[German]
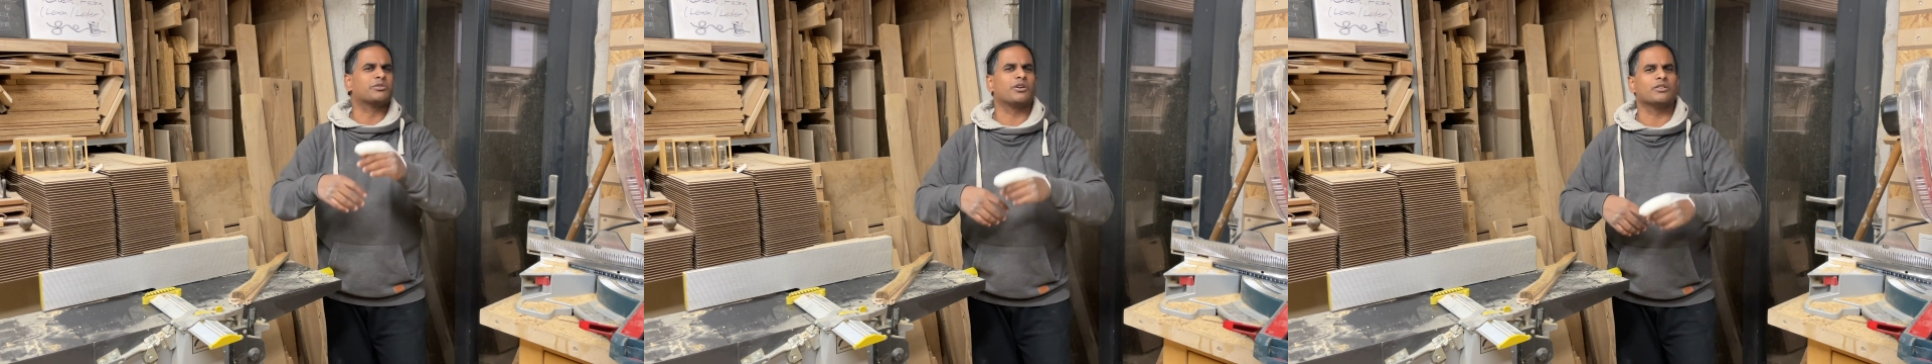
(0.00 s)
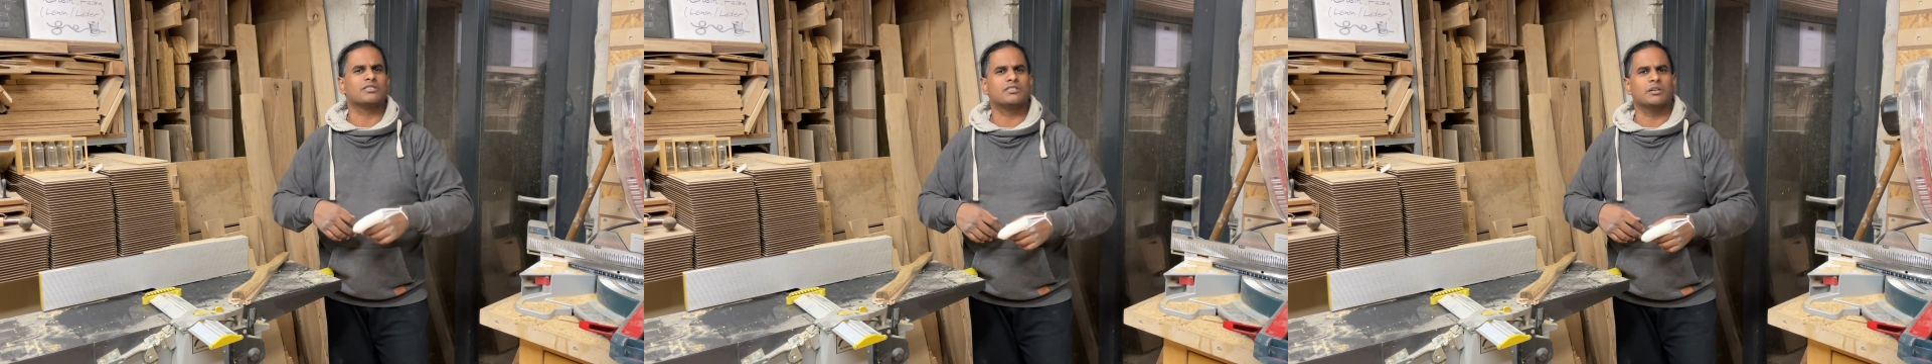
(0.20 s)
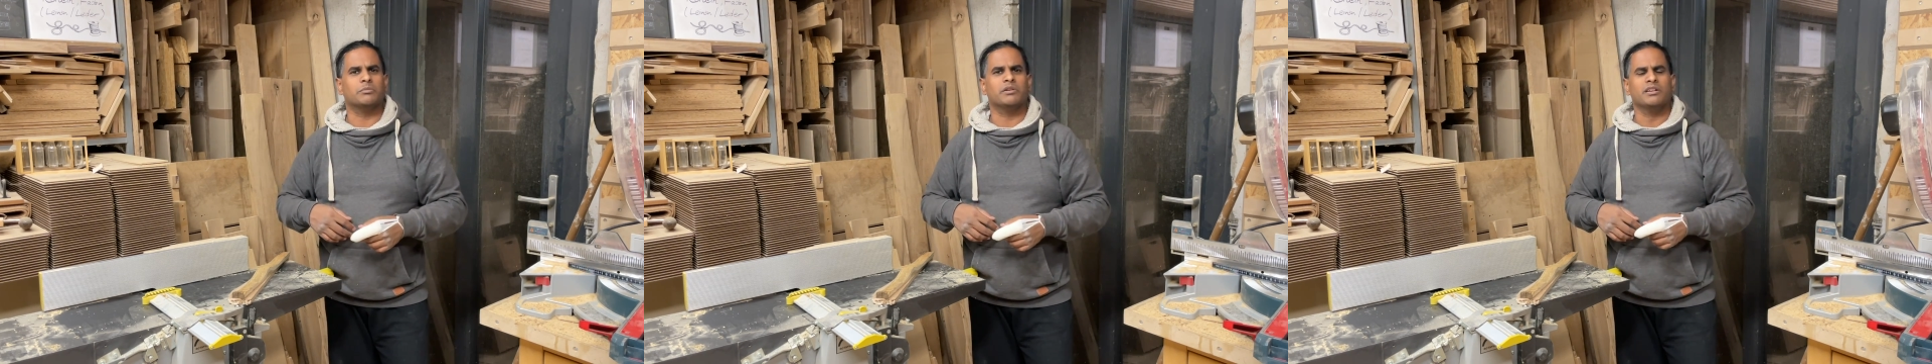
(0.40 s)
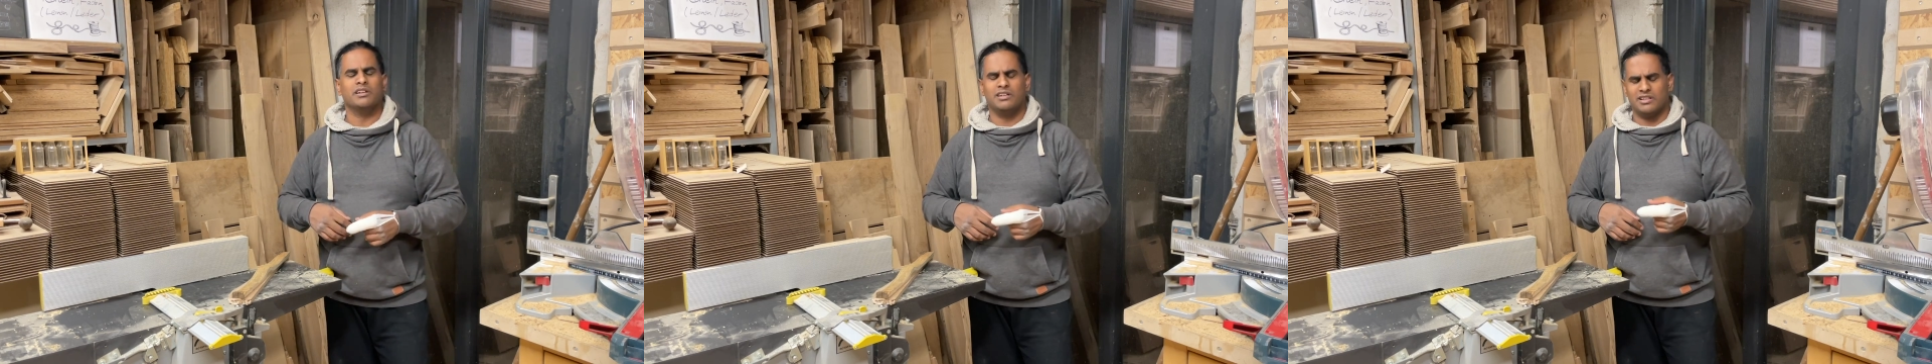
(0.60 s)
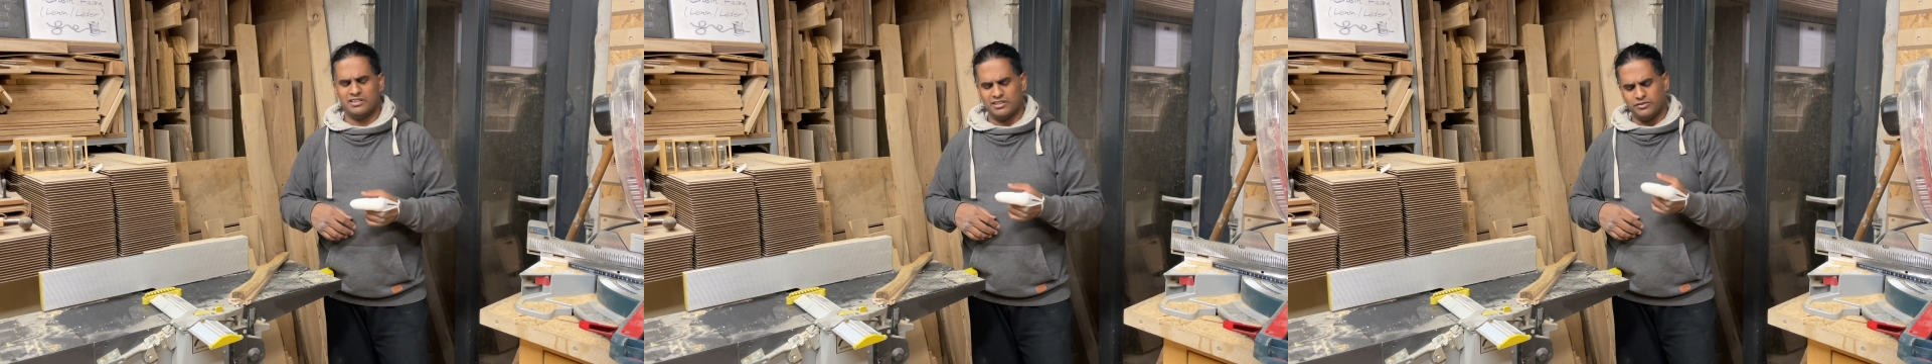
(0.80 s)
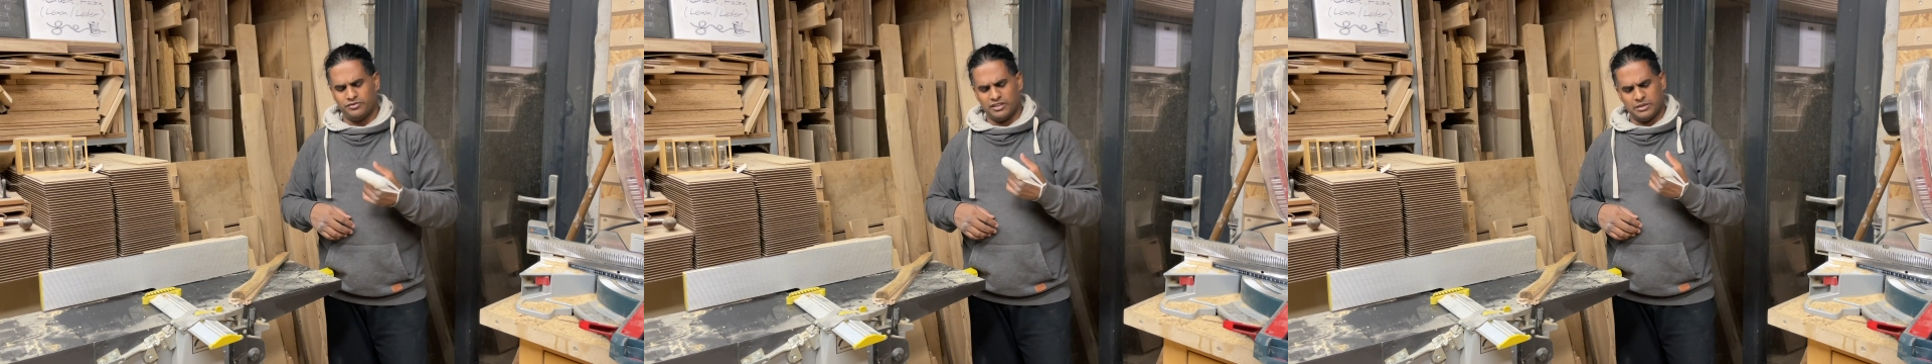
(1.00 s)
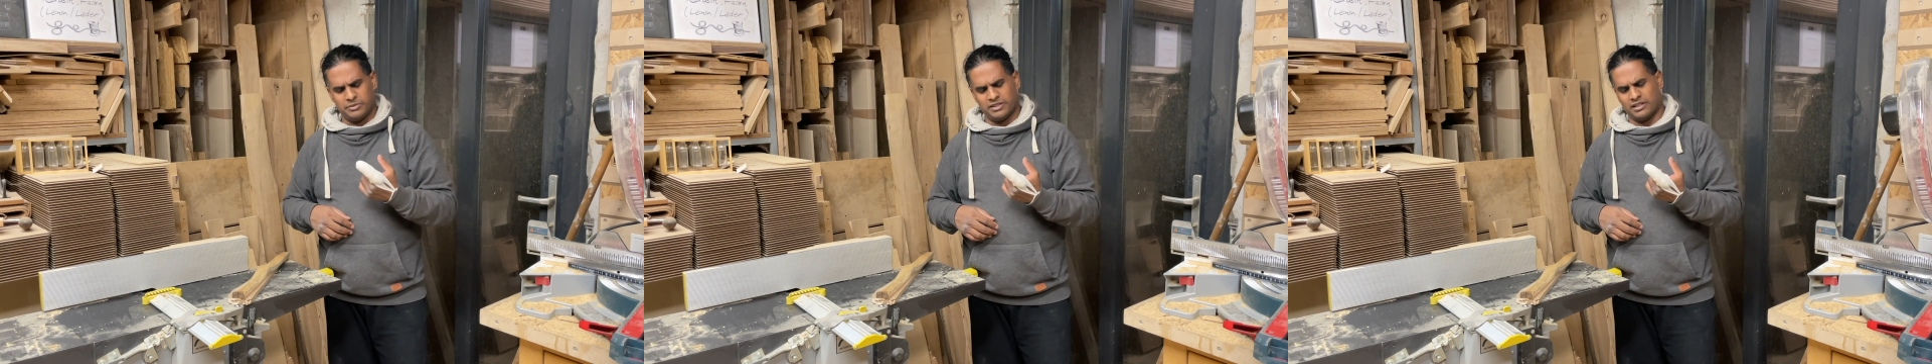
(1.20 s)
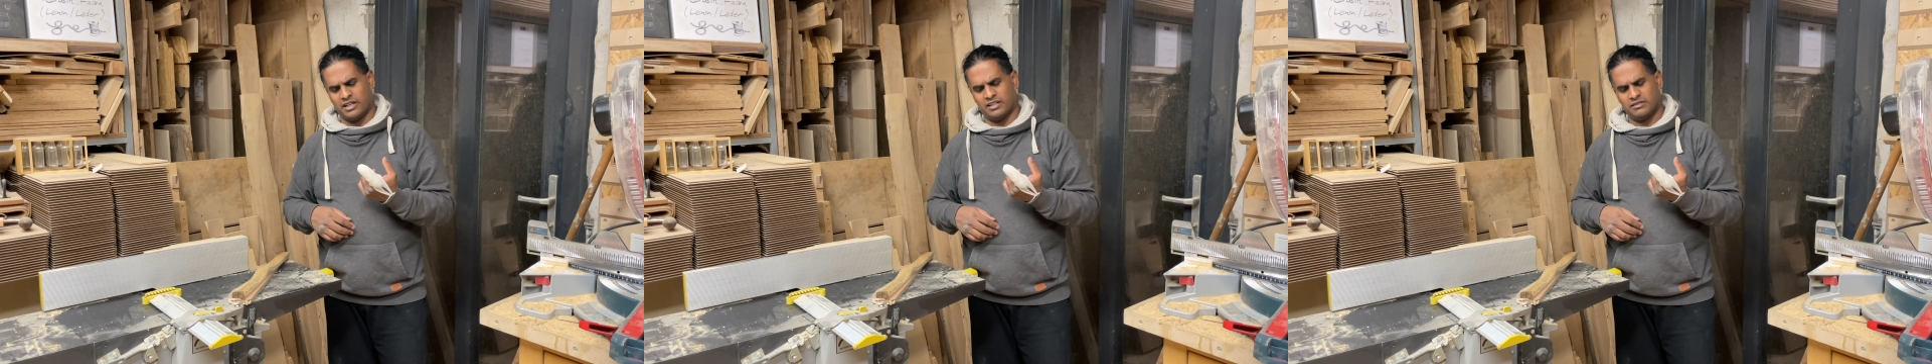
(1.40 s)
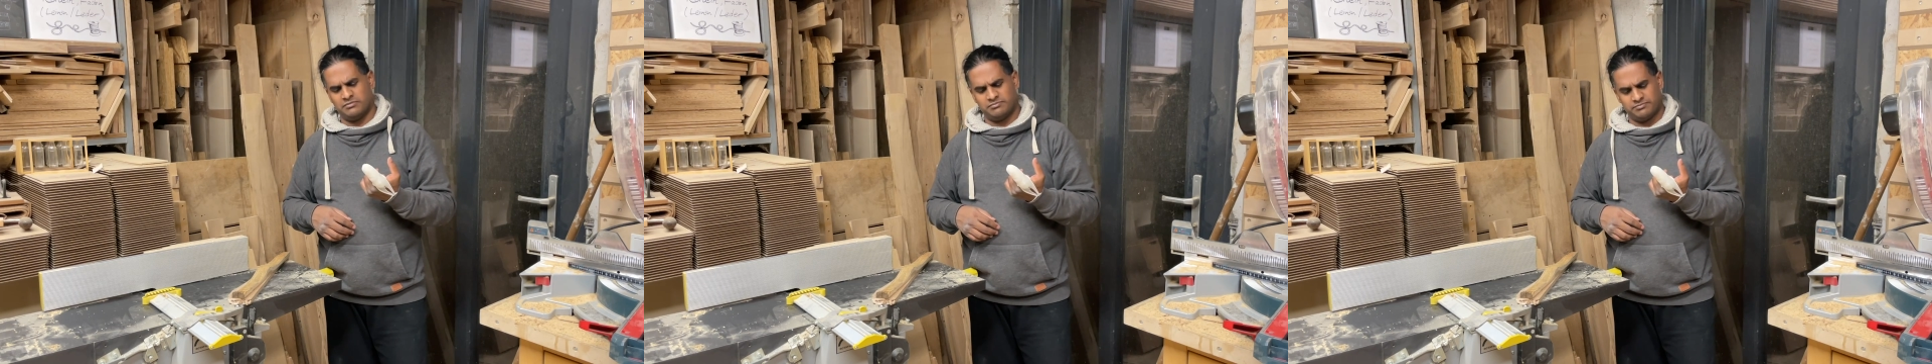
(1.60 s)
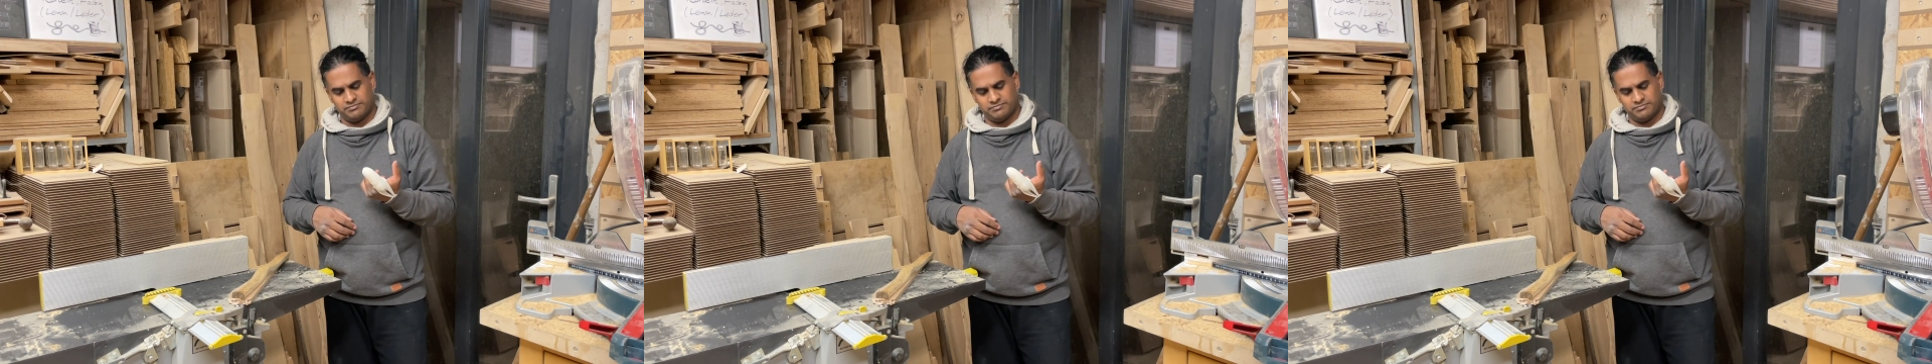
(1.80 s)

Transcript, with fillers: trotzdem in den Film hinein.